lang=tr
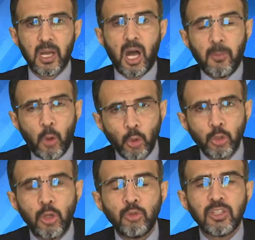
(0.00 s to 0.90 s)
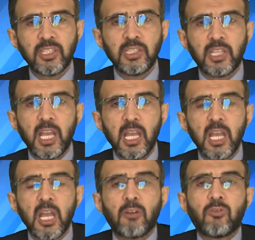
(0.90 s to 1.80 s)
Ama onun öncesinde
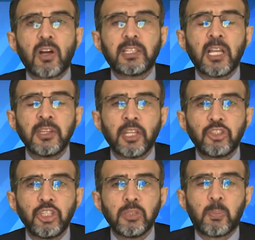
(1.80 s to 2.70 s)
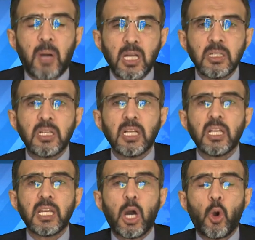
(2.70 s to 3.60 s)
vatandaşın
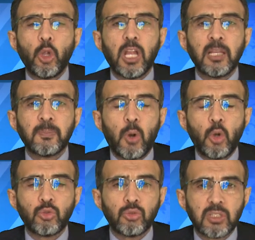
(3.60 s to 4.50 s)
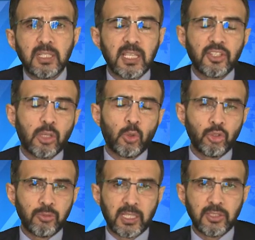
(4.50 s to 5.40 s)
bankalara olan borcunu kısaca
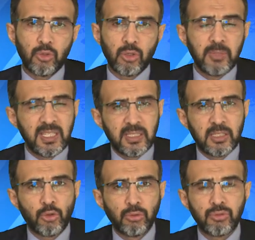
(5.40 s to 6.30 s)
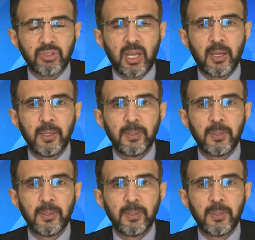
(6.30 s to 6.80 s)
konuşmak istiyorum izniniz olursa.